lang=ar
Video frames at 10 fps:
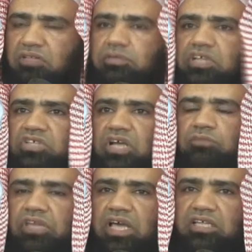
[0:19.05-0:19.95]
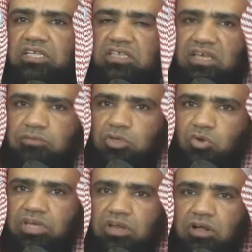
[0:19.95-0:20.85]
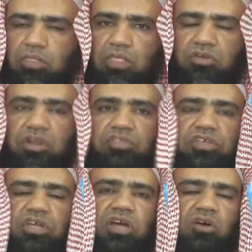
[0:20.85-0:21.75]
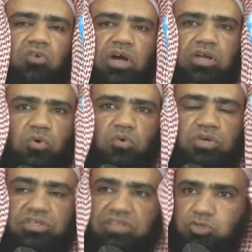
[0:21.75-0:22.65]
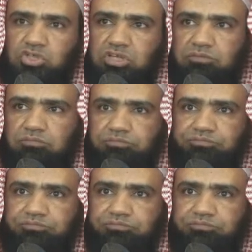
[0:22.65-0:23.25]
لما جاء من حديث أبي هريرة رضي الله عنه عند مسلم